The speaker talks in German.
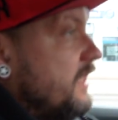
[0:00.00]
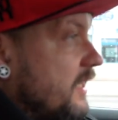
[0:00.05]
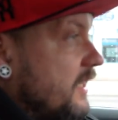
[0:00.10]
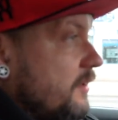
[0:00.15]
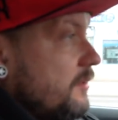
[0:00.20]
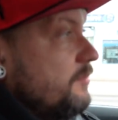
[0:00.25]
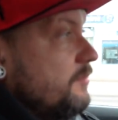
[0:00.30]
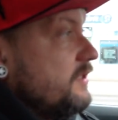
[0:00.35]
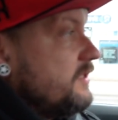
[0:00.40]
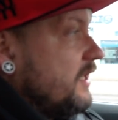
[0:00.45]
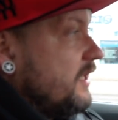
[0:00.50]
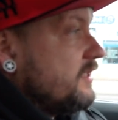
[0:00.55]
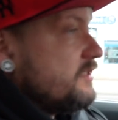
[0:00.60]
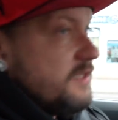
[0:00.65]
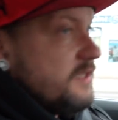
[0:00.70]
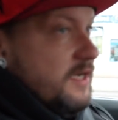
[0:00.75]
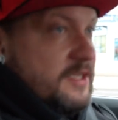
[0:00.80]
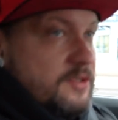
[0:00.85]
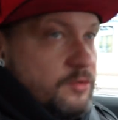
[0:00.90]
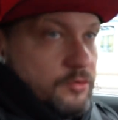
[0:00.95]
der mit den
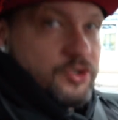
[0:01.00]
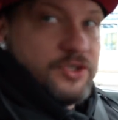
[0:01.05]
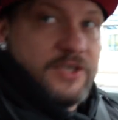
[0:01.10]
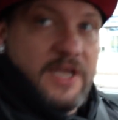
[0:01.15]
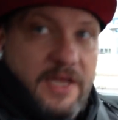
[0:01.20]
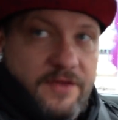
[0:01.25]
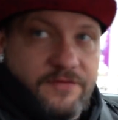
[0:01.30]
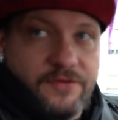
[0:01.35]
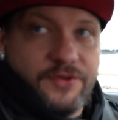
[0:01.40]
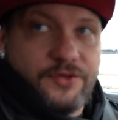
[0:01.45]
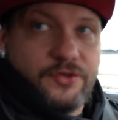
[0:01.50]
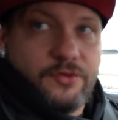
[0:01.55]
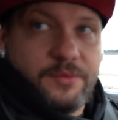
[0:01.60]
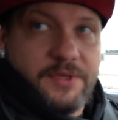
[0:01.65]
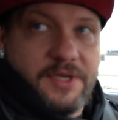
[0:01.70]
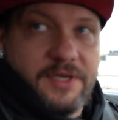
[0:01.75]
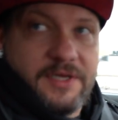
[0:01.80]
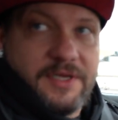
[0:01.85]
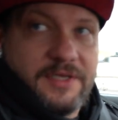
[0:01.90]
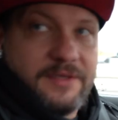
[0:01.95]
ganzen elektronischen Helfern nicht
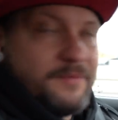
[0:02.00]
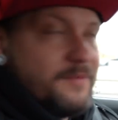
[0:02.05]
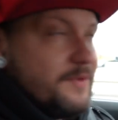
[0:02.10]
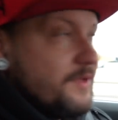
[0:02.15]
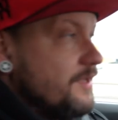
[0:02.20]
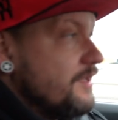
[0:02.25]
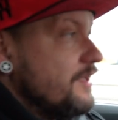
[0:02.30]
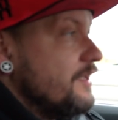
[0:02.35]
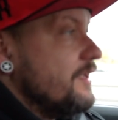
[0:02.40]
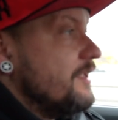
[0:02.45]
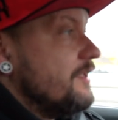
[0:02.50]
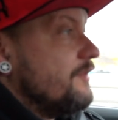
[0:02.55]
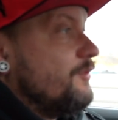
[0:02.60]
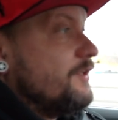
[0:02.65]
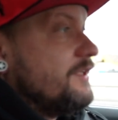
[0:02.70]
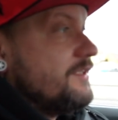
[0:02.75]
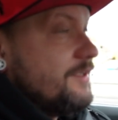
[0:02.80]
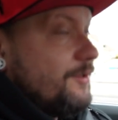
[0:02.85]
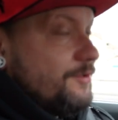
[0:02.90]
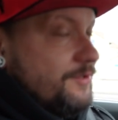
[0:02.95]
umgehen kann, wo
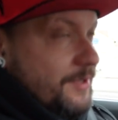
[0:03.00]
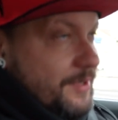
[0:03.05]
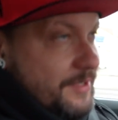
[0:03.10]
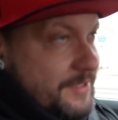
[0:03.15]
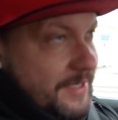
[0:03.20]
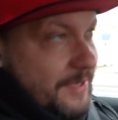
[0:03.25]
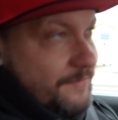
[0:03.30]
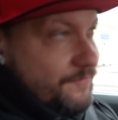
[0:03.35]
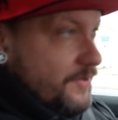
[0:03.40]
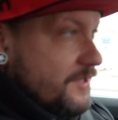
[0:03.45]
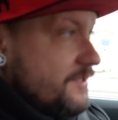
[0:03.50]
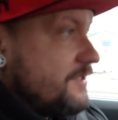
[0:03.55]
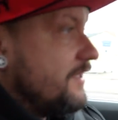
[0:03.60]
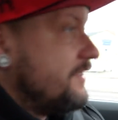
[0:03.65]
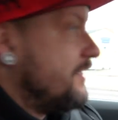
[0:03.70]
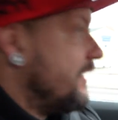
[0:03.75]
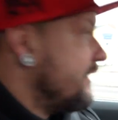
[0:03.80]
ich das Auto die Anfangszeit